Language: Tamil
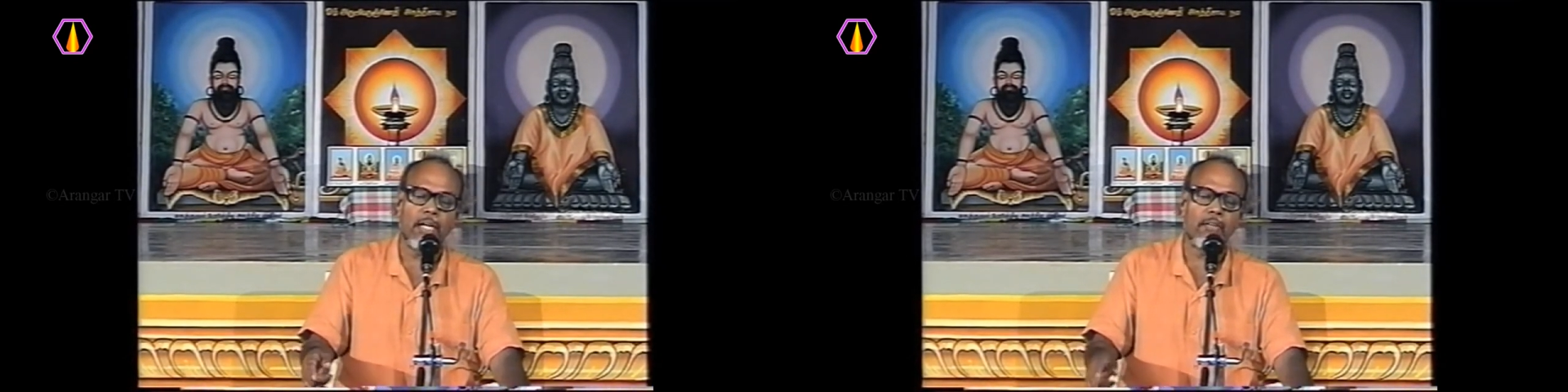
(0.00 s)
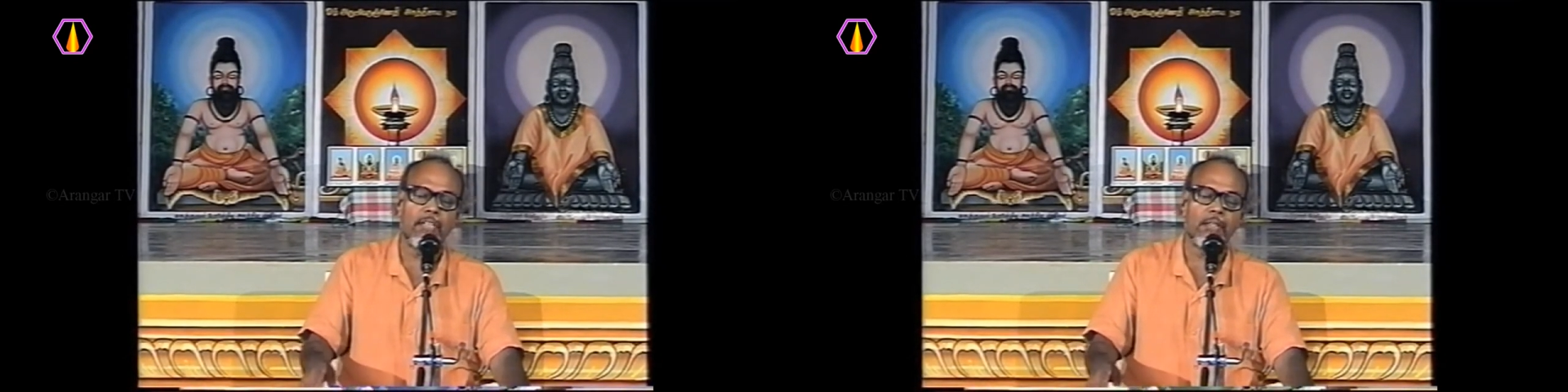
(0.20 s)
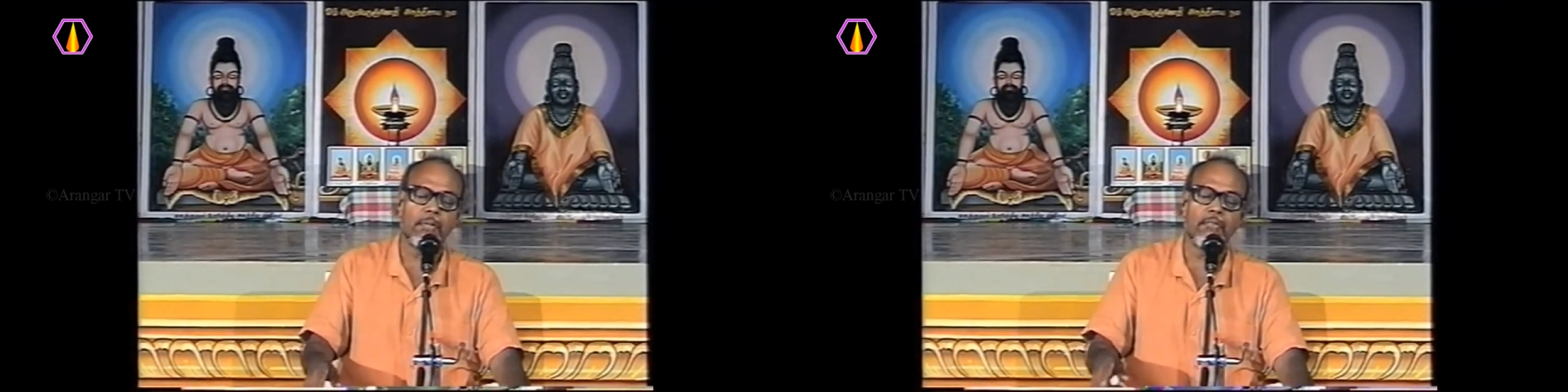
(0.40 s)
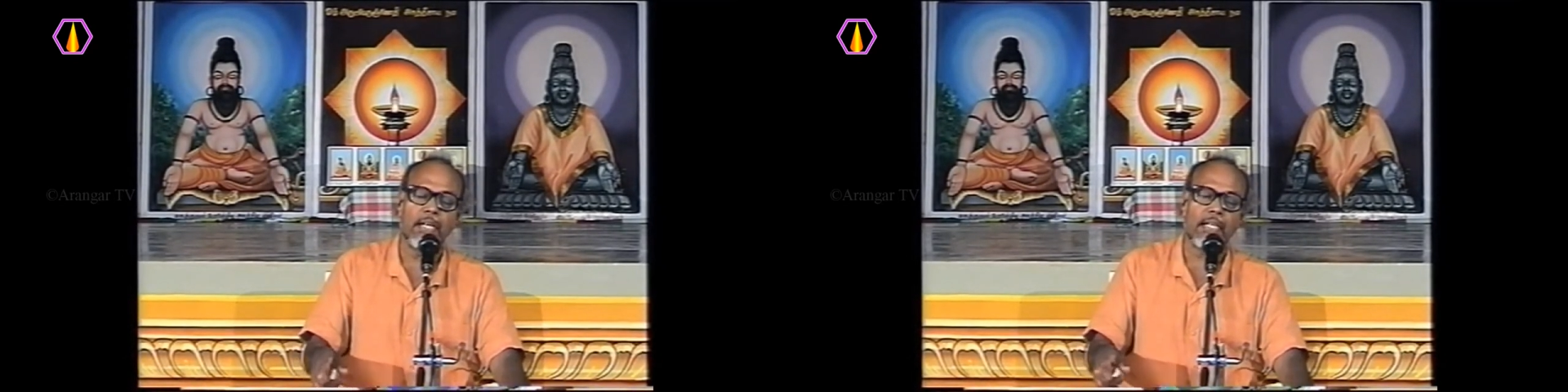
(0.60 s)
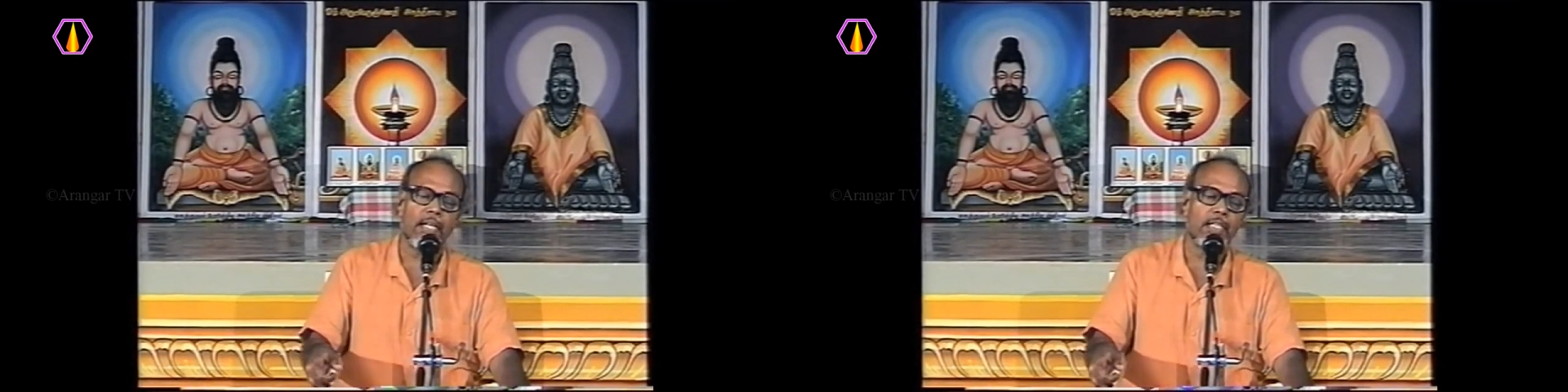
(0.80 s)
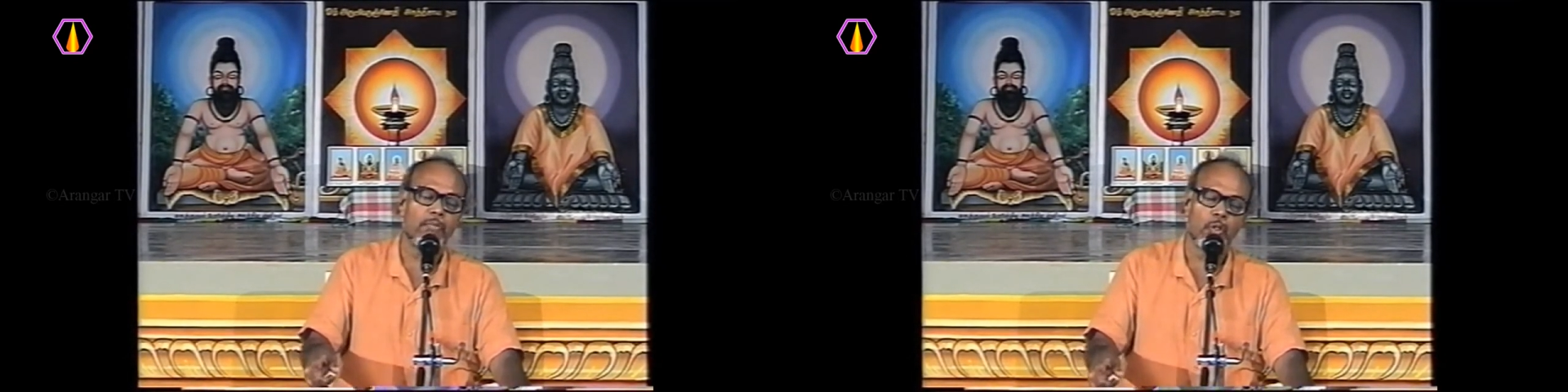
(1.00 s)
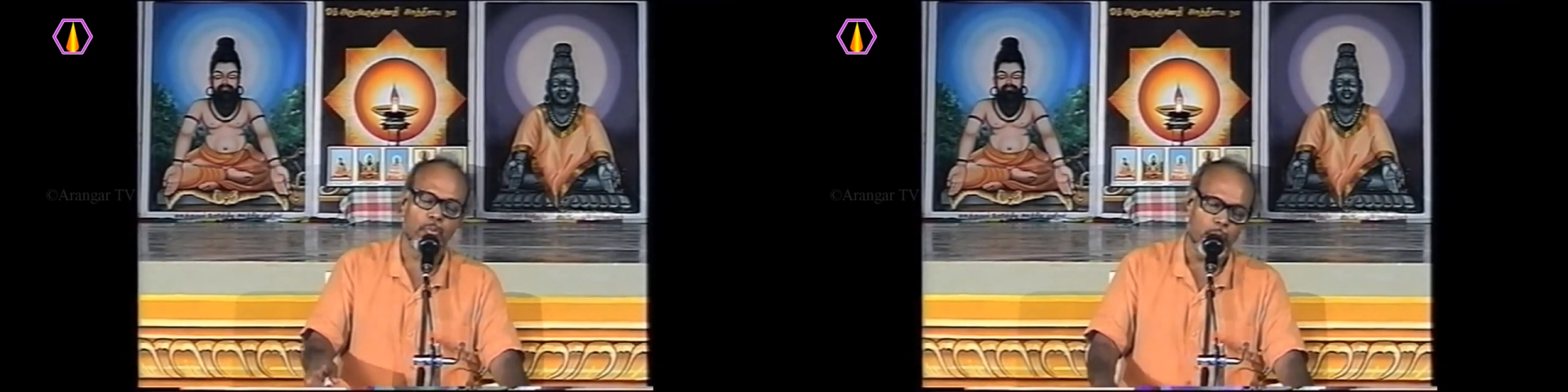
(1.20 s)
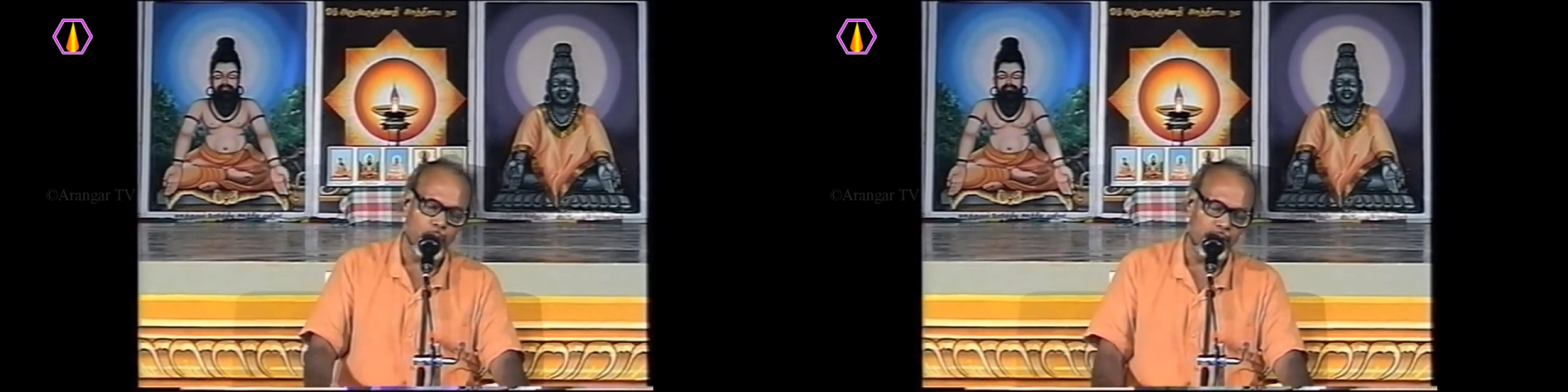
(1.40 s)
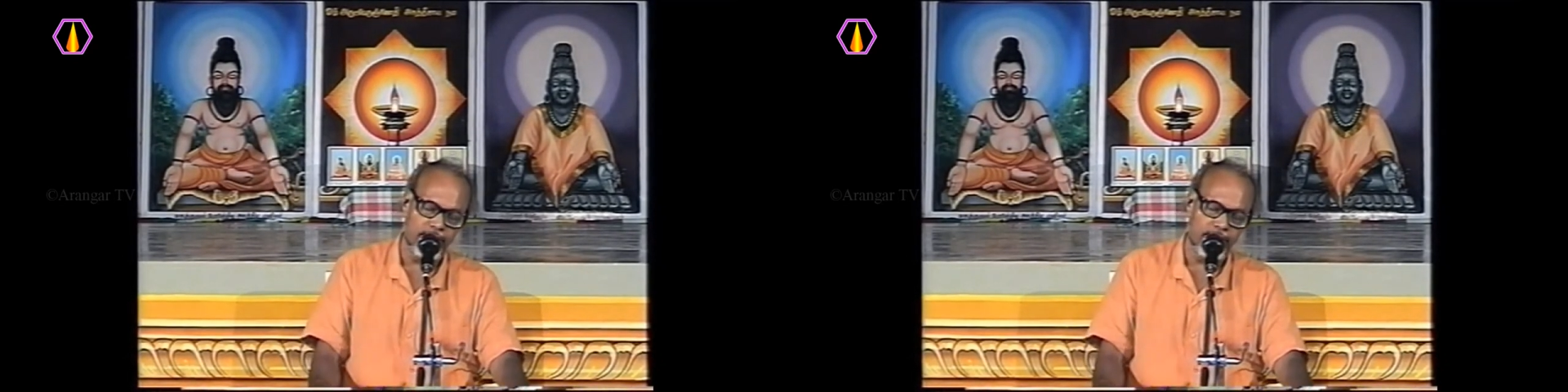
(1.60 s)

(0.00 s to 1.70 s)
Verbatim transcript: மனவழிக்கு வைராக்கியம் என்று பொருள்